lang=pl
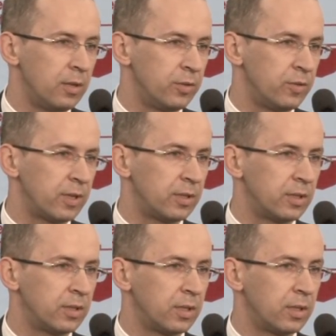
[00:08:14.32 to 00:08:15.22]
W świetle
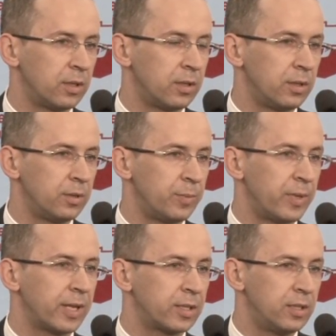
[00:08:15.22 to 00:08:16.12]
tego y,
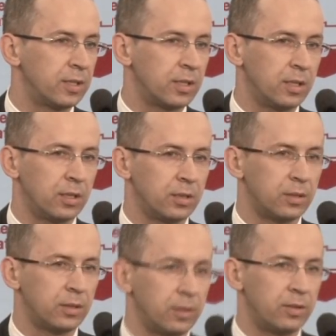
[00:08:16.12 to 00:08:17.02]
praktyki
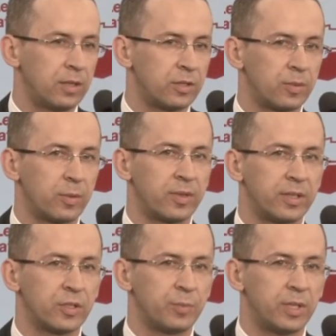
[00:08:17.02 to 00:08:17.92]
należy sobie
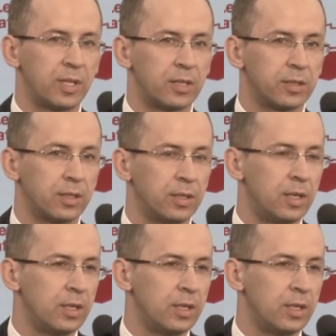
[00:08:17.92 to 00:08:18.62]
zadać pytanie,